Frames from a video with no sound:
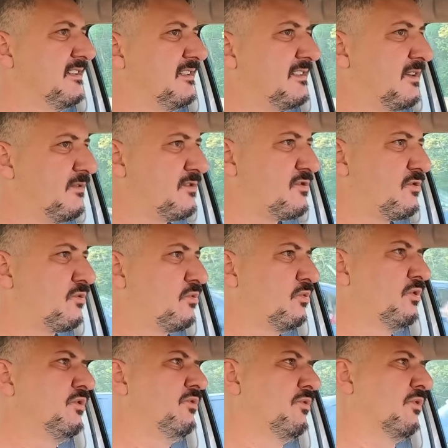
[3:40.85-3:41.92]
Então isso
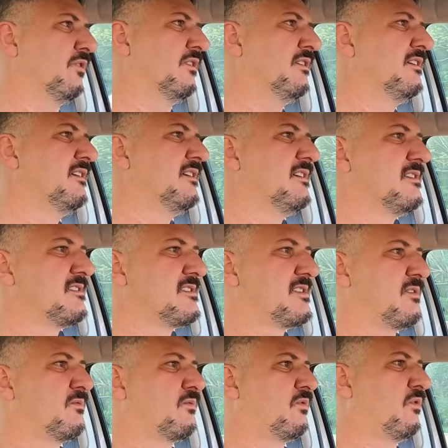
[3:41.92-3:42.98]
tudo
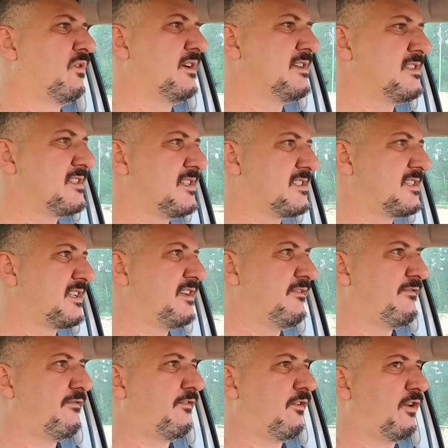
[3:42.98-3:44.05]
são coisas
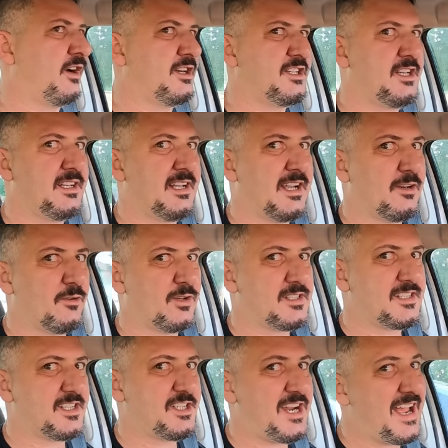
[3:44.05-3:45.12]
que fogem da
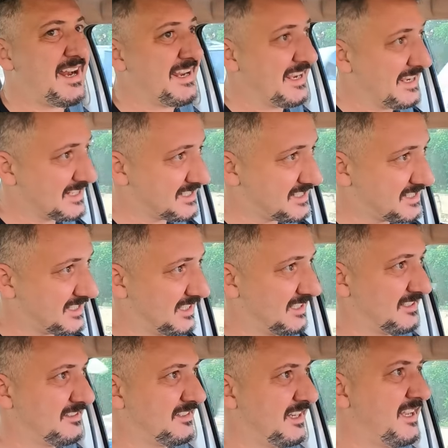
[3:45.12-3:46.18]
nossa
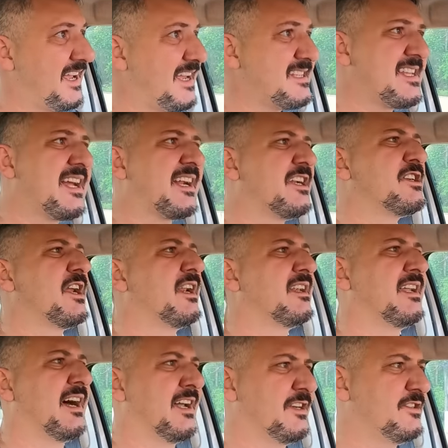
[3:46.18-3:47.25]
gerência, né? Essa é a grande
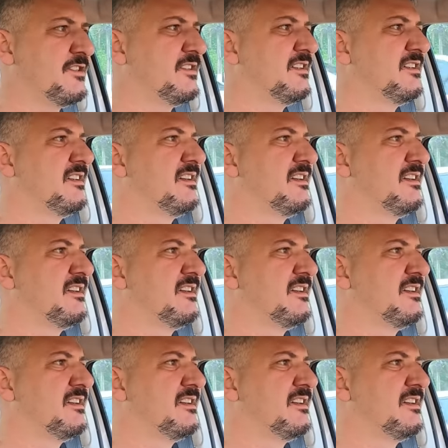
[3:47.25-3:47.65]
realidade.